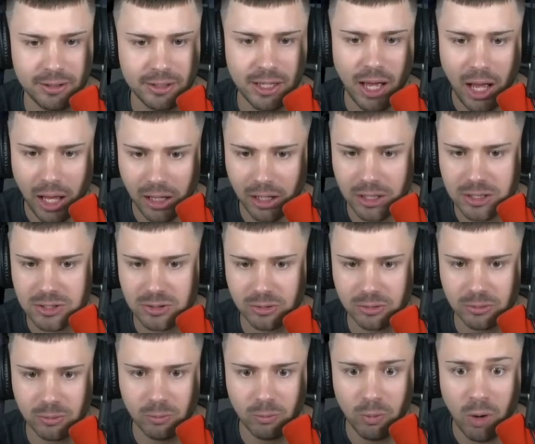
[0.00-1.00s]
Ja, also...
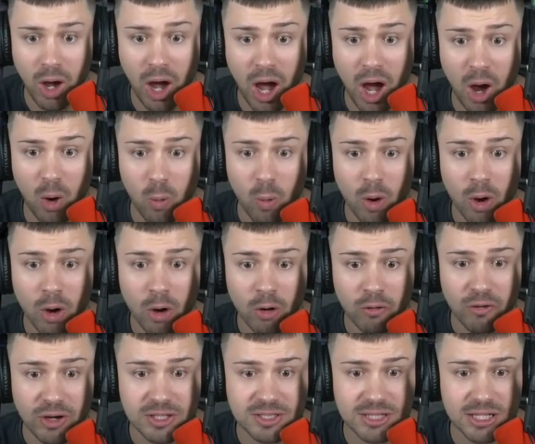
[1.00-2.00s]
Wow!
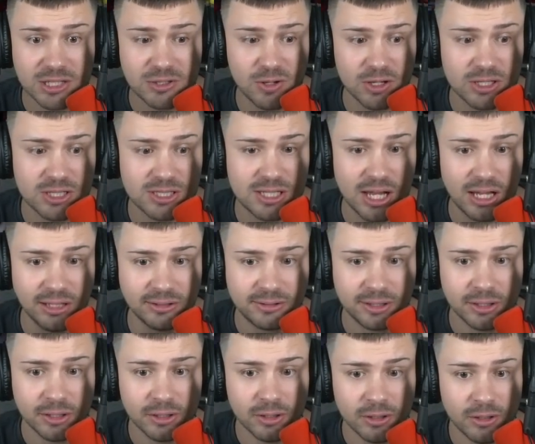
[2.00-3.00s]
Was ist das für ein Stunt?
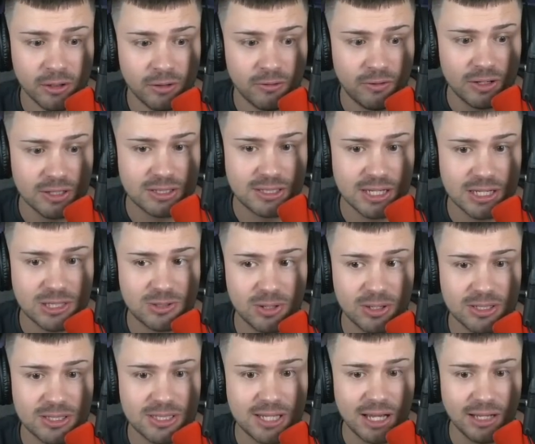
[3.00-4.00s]
Was ist das für
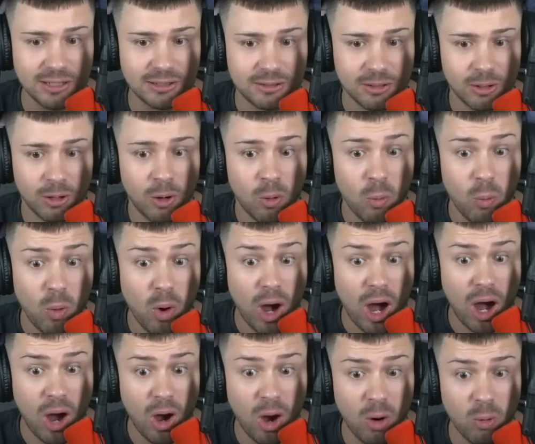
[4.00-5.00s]
ein Stunt?
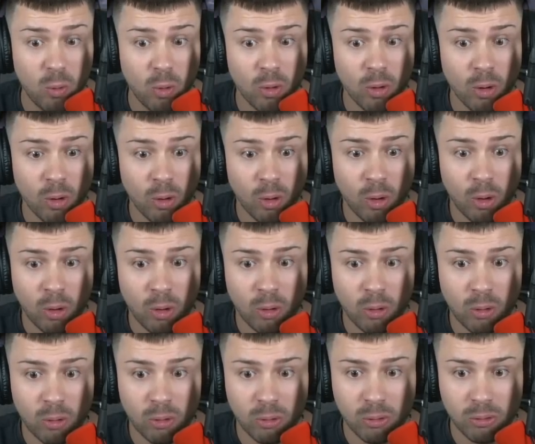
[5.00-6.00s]
Wow!
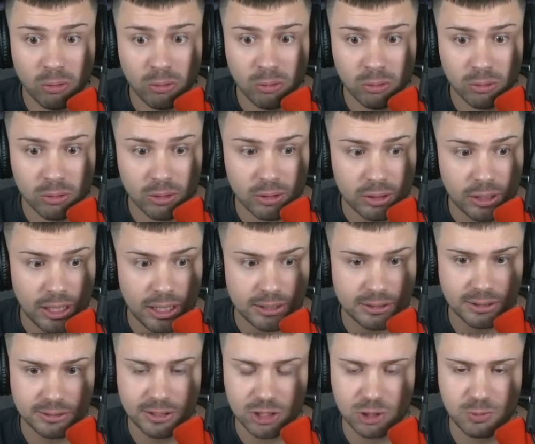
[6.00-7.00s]

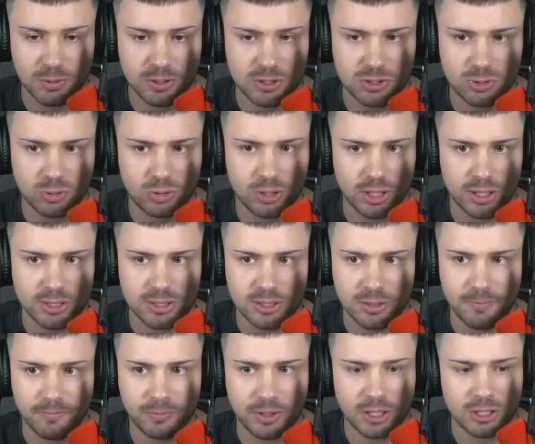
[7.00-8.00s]
Alter, das Spiel ist zu krass.
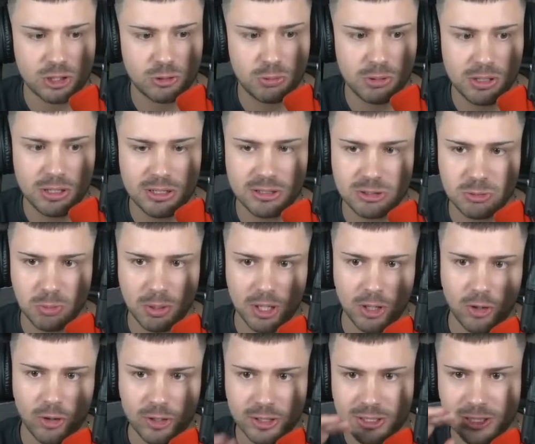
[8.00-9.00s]
Das Spiel ist mein
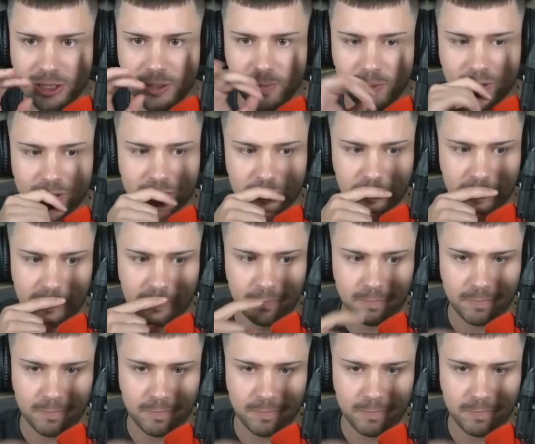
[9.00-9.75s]
neues Lieblingsspiel.